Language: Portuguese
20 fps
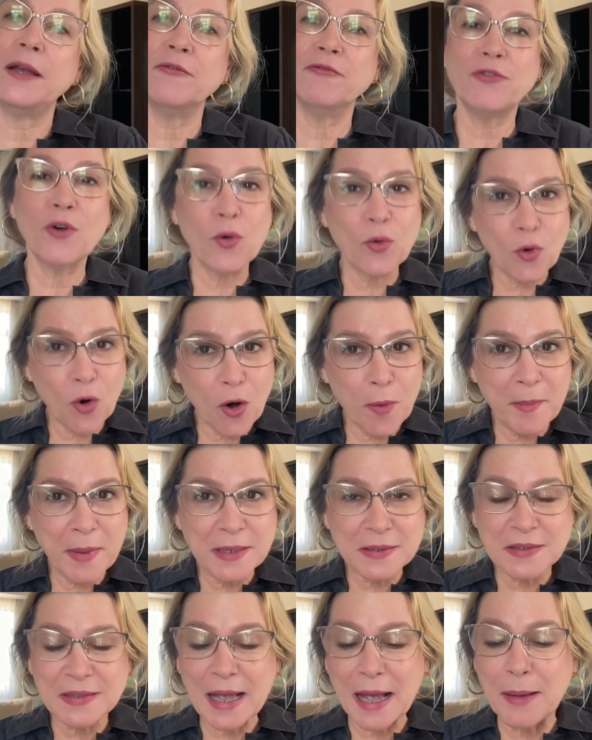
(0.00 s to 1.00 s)
Vou
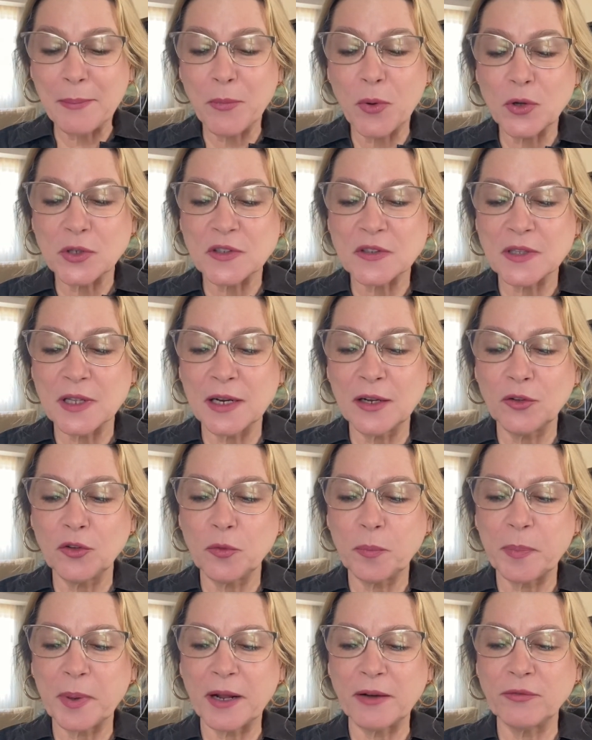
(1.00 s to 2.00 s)
começar
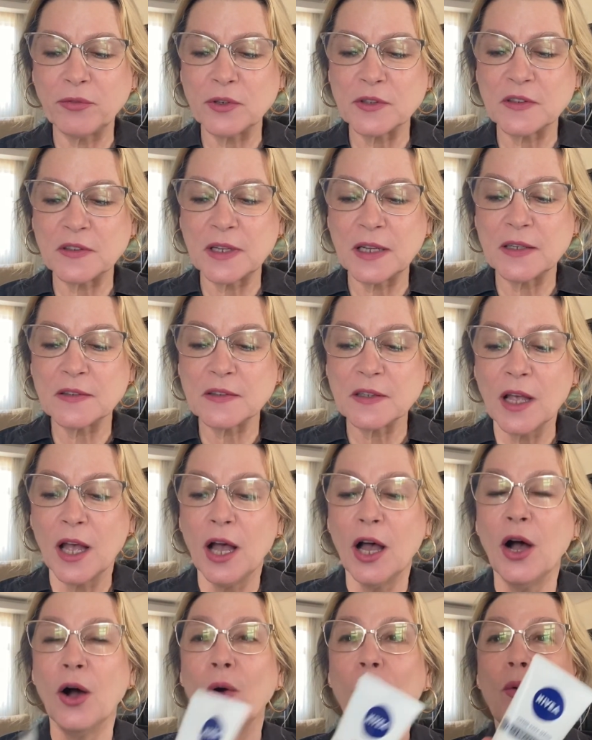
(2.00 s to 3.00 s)
mostrando para vocês
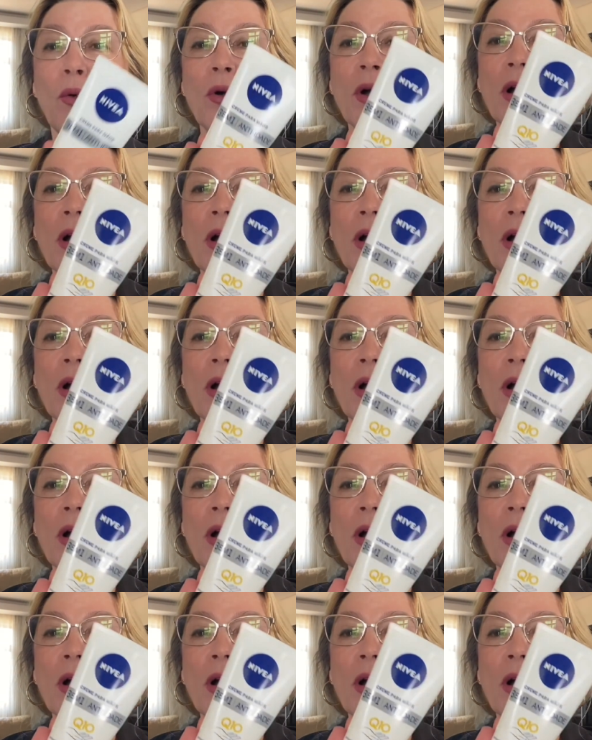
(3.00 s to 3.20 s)
o